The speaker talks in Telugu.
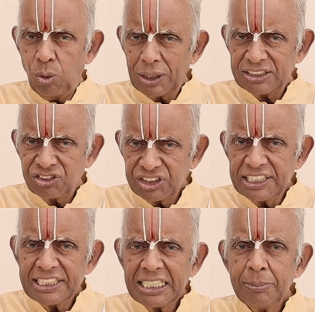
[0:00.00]
ఒక
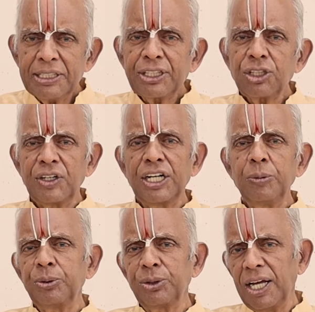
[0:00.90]
సెంటీమీటర్
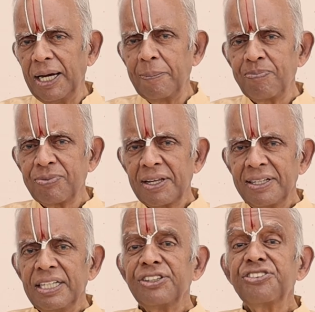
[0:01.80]
వెడల్పున్న
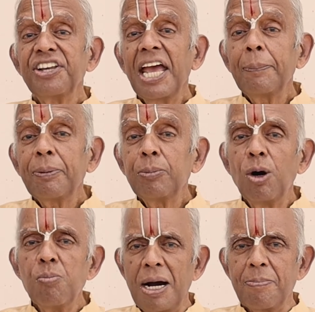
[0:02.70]
చేప
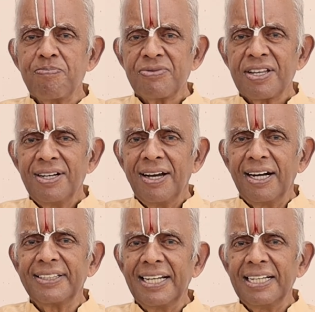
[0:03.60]
బొమ్మ
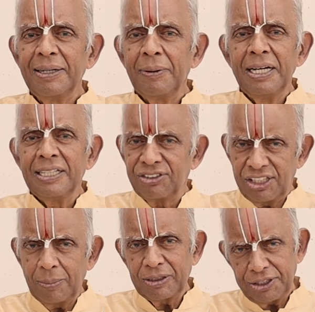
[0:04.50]
అంటే
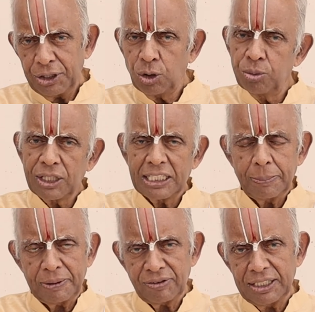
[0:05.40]
చేప రేకు
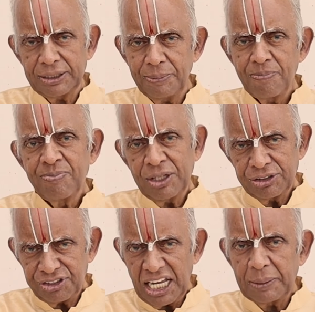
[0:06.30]
ముక్కైనా పర్వాలేదు
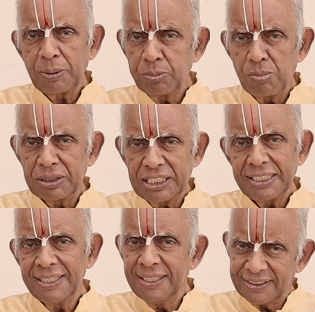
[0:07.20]
చేప బొమ్మని
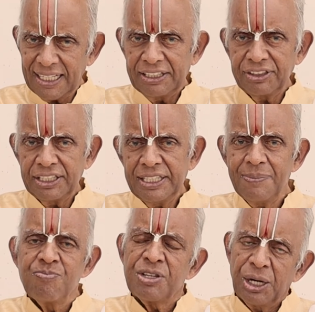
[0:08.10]
తయారు చేయండి
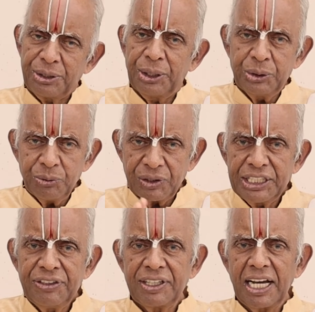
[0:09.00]
రెండు
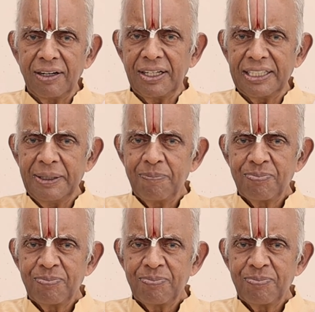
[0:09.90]
వెండివి కావాలి